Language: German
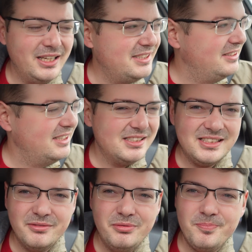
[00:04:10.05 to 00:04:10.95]
Also das ist
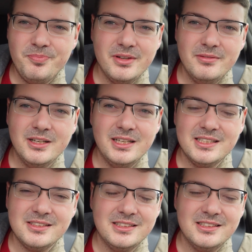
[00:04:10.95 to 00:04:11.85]
äh, wirklich,
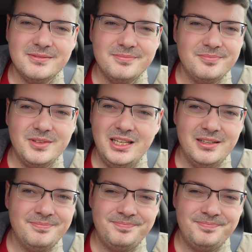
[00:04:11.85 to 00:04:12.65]
also da, nee.